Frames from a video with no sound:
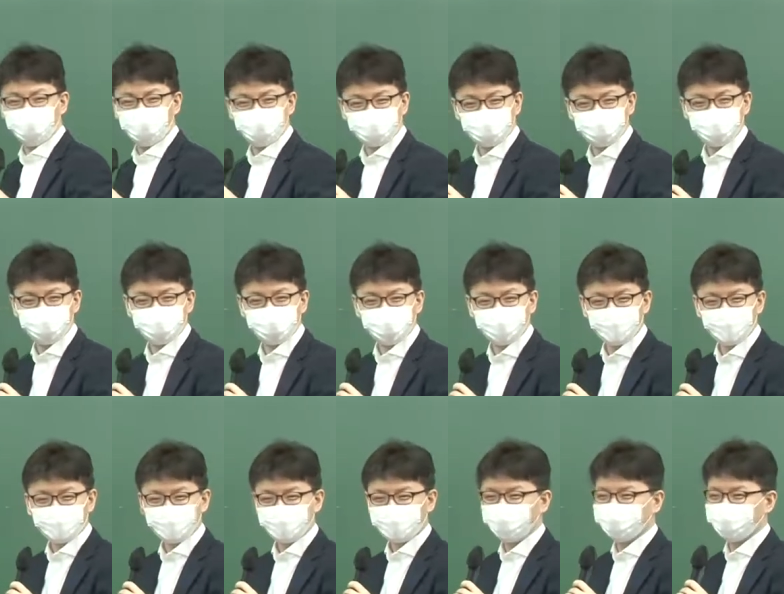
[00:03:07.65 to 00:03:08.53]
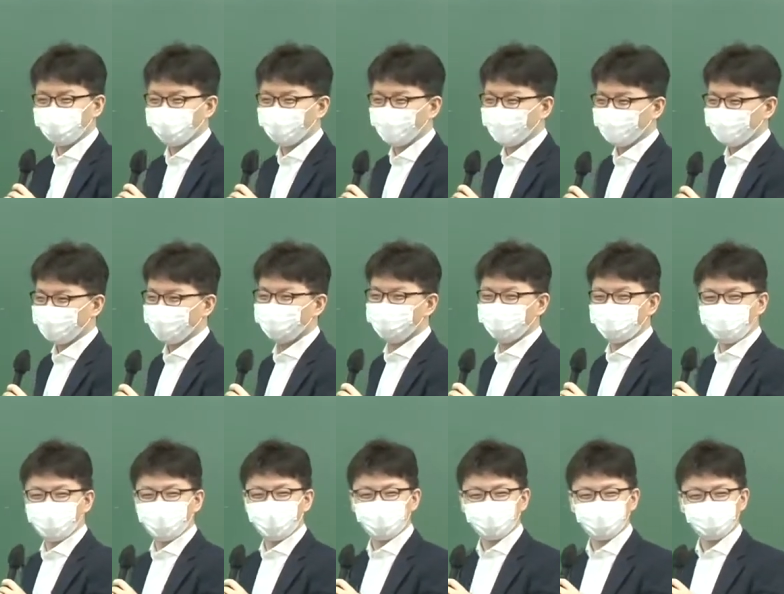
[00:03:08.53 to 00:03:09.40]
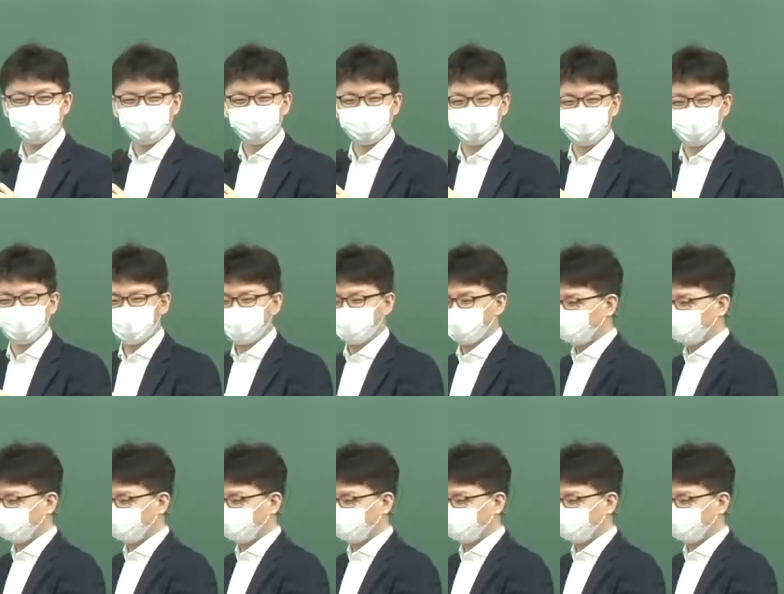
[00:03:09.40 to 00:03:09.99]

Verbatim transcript: 해야지. 그냥 결정만 하 끝인가?